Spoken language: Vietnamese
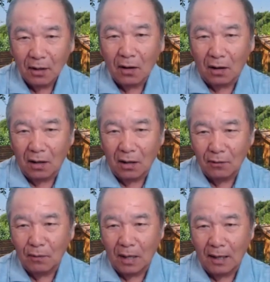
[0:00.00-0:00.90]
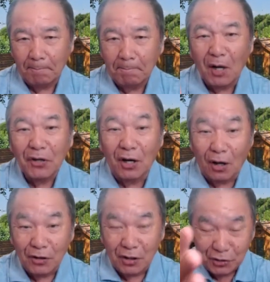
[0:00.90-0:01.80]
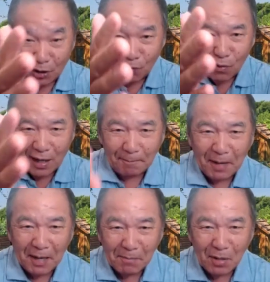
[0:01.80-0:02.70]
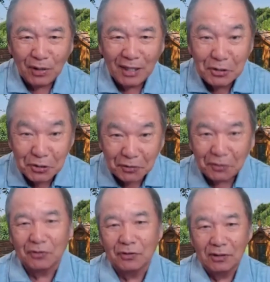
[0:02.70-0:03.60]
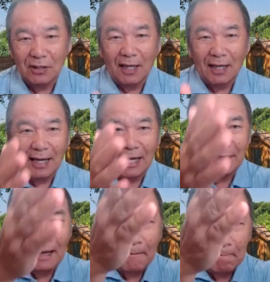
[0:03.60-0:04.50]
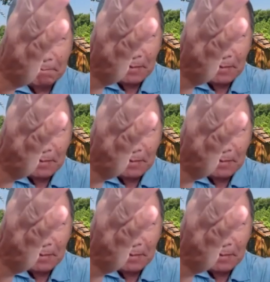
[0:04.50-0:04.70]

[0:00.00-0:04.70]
họ và bỏ cho nó giữ cho và lì bê mong ít sự hai tiệt